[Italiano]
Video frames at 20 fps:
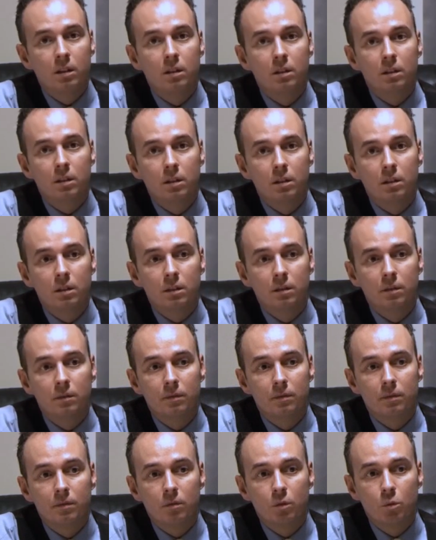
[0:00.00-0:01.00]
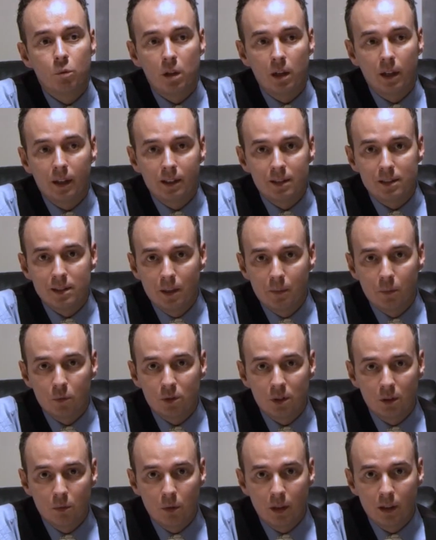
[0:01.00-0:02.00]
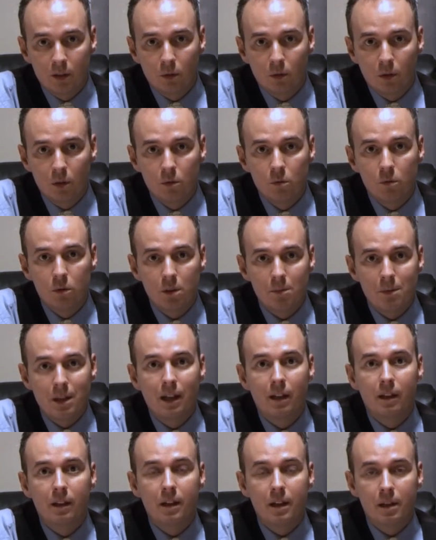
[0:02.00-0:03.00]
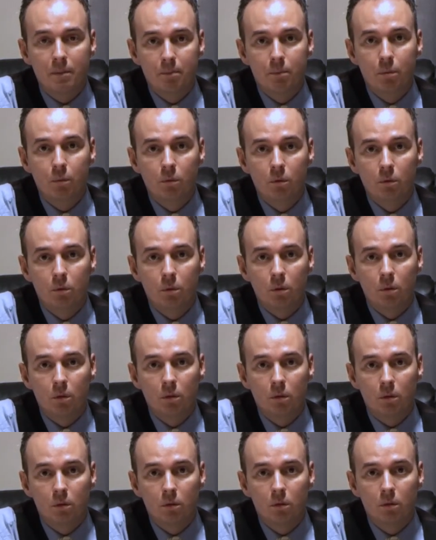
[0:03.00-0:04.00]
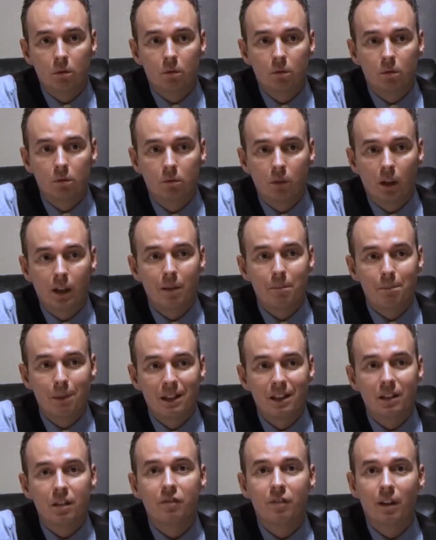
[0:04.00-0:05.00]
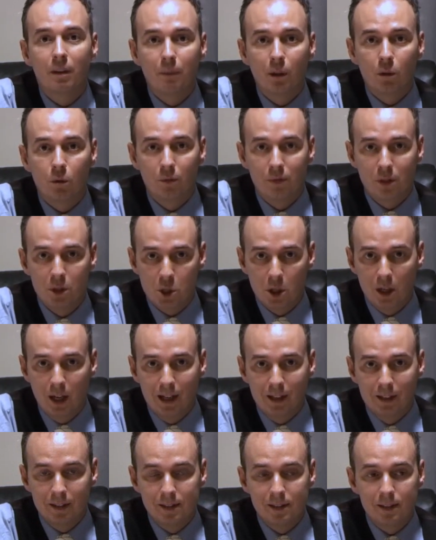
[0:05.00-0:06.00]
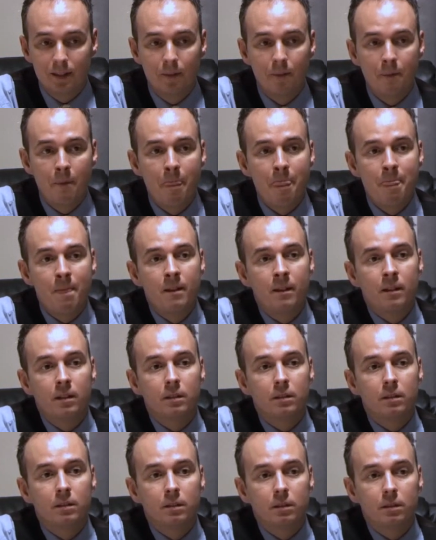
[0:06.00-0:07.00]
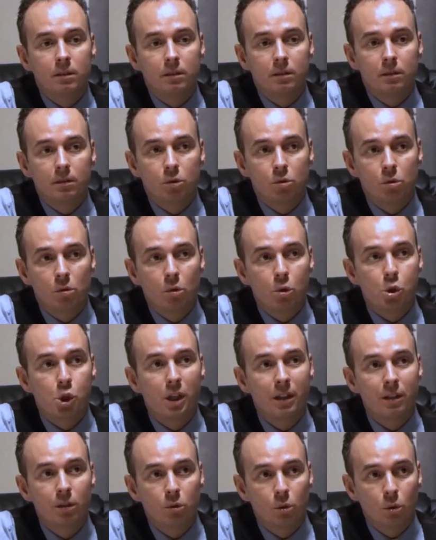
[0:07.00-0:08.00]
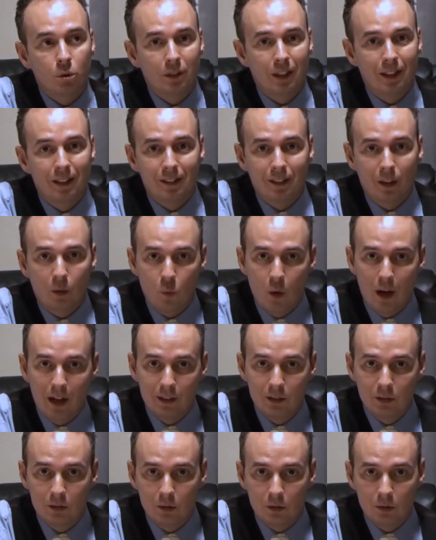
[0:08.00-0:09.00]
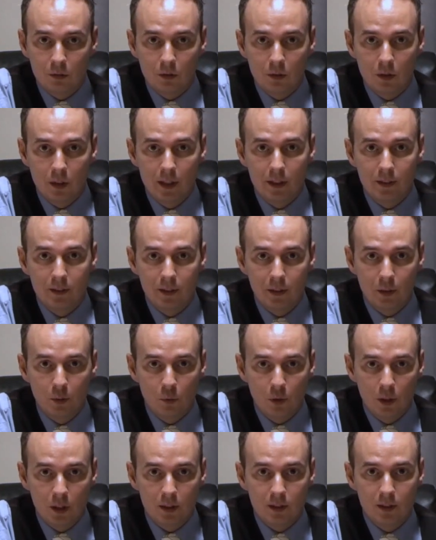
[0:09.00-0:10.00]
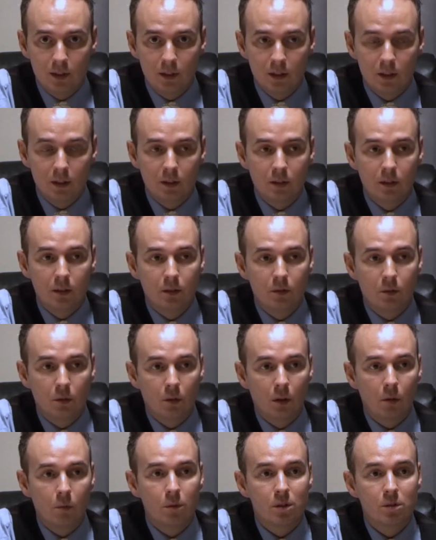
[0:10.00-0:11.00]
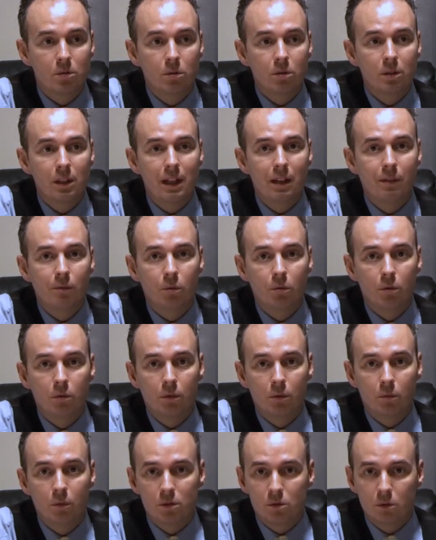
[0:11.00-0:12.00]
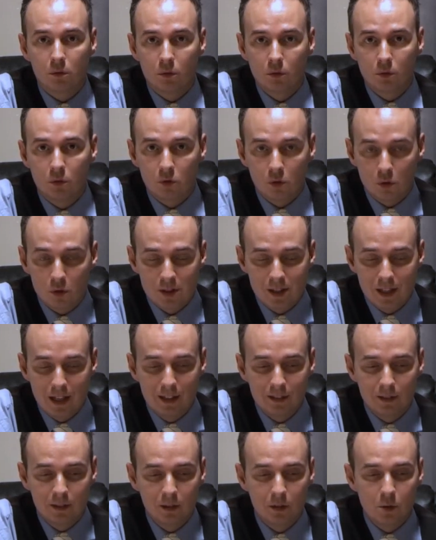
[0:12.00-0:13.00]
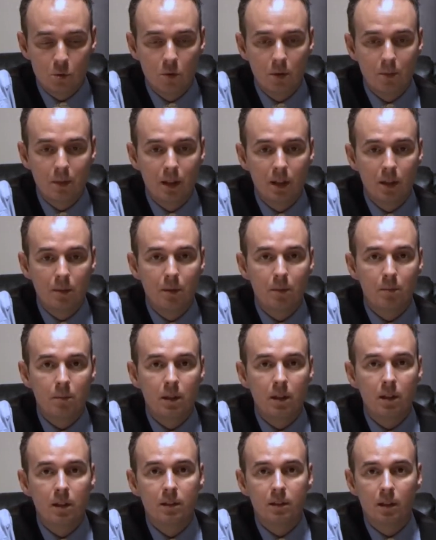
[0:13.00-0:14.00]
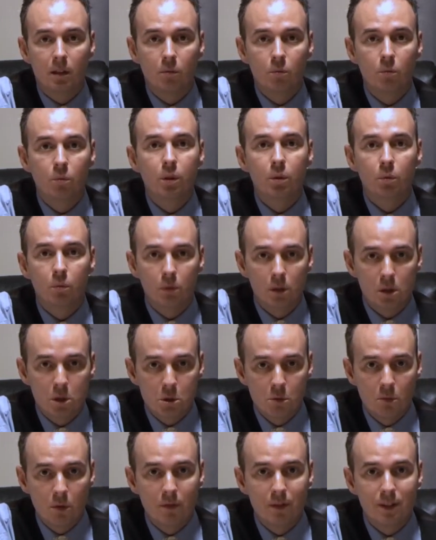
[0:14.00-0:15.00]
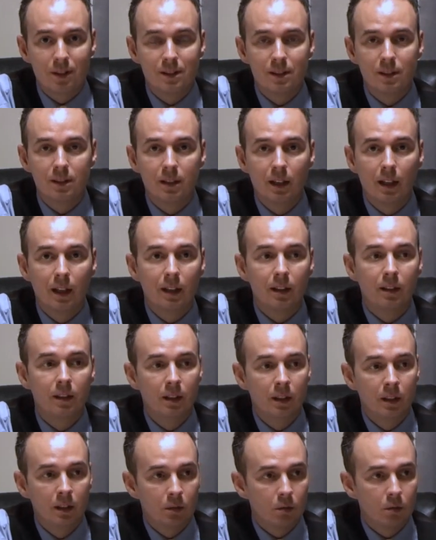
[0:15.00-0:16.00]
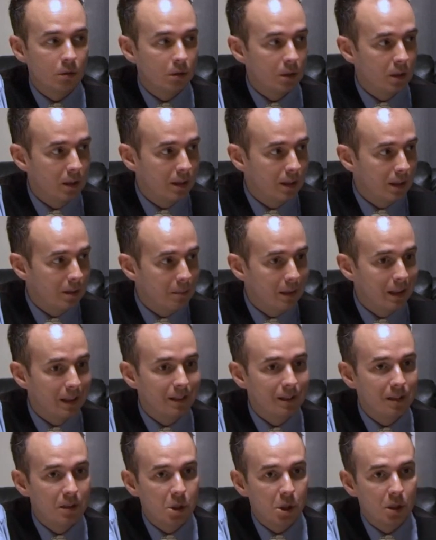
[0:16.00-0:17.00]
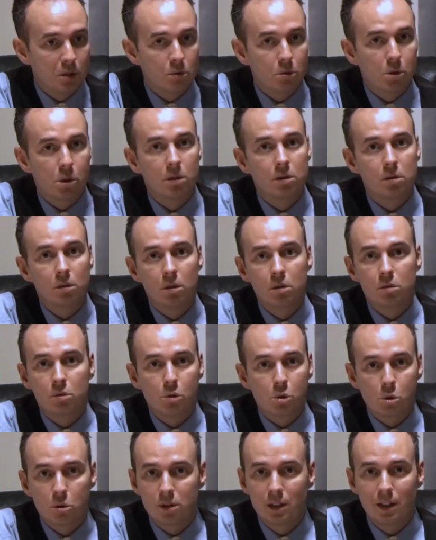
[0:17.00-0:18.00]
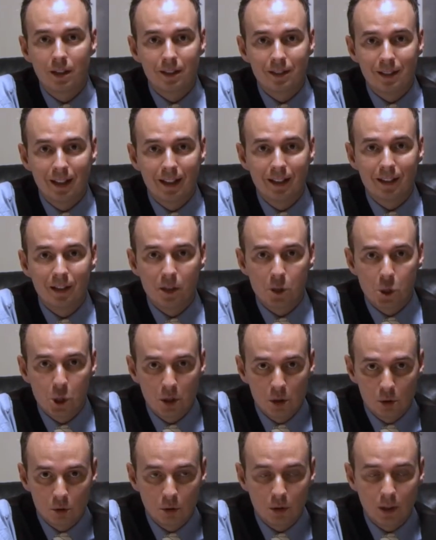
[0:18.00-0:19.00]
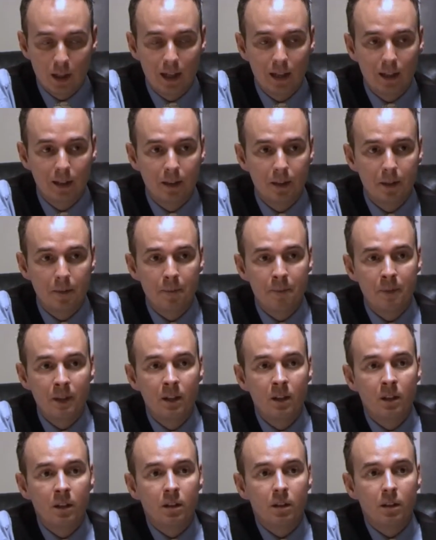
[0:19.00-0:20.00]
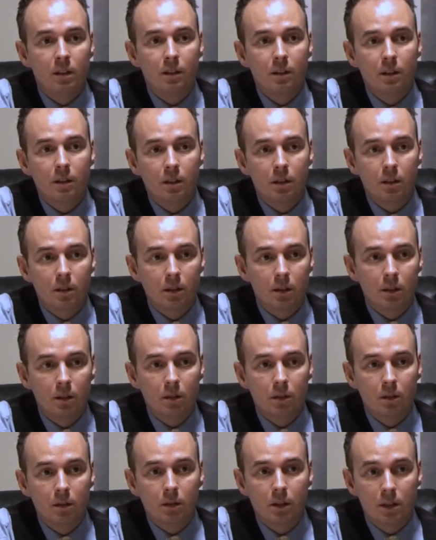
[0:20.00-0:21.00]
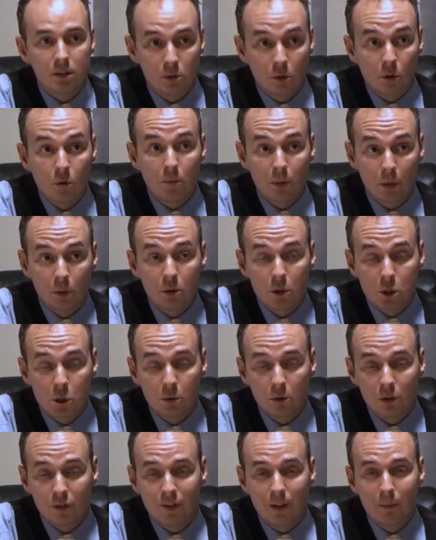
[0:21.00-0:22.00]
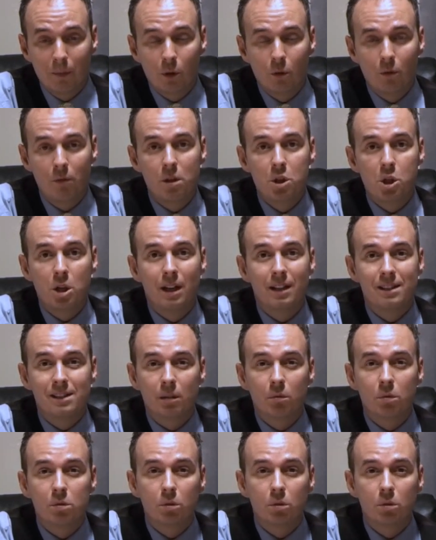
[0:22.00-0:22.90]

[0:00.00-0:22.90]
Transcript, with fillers: Ehm, quella che stiamo seguendo negli ultimi anni è appunto una campagna di farmacovigilanza. Eh, sono 184 gli enti riuniti intorno a questo tavolo, in questo consorziati in giù le mani dei bambini, tra cui 11 università, ordini dei medici, associazioni sociosanitarie, genitoriali, eh, che si occupano, dicevo, di farmacovigilanza.